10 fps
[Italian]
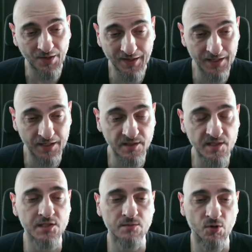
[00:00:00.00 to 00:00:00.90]
la
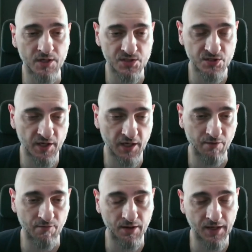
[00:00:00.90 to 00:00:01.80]
grandissima occasione
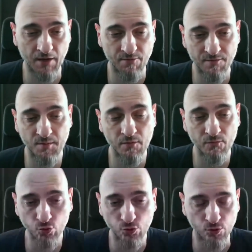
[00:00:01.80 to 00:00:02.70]
che, che, avevamo
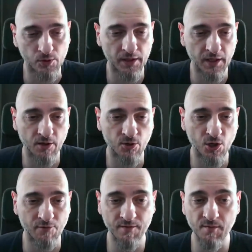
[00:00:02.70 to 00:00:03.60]
avuto e che
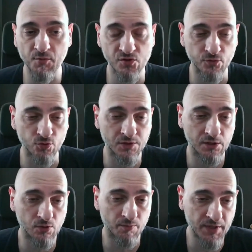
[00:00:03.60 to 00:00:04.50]
non avevamo
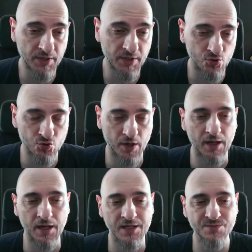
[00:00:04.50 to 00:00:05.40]
sfruttato a pieno,
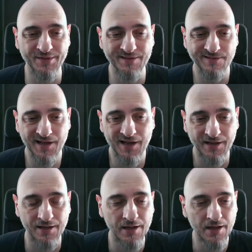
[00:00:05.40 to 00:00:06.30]
cioè
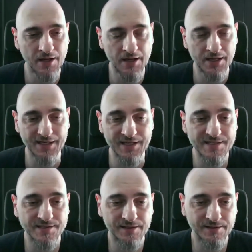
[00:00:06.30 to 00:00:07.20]
aspettare il
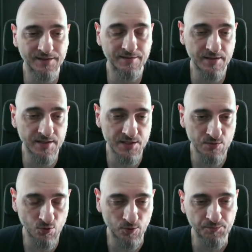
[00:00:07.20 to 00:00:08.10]

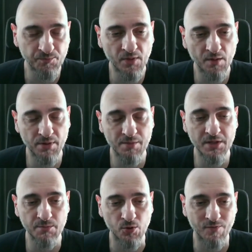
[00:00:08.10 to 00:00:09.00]
settantesimo prima
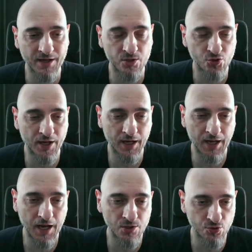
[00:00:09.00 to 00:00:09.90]
di provare a giocare a
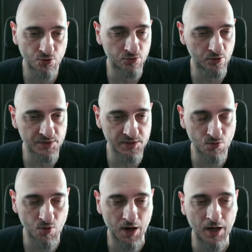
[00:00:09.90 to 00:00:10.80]
calcio contro questi
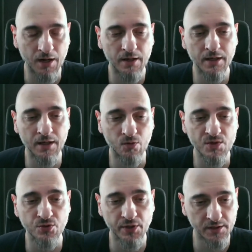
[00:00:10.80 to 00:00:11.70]
qua, era
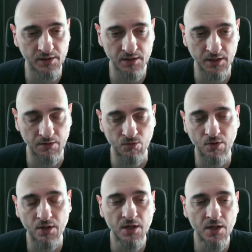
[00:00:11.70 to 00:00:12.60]
questo che intendevo.